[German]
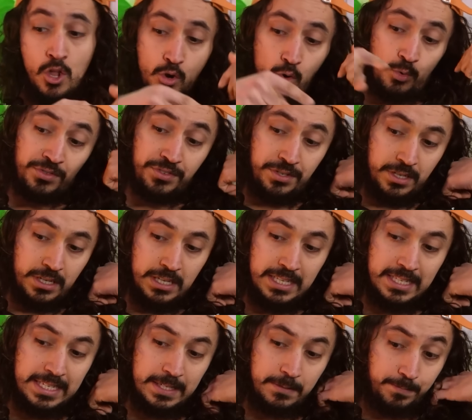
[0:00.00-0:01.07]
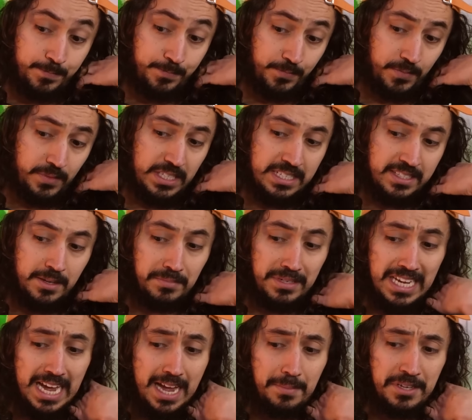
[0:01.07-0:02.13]
Und äh, jetzt haben
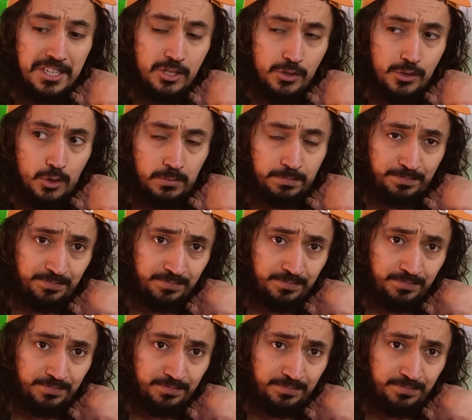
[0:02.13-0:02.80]
die Amis und so,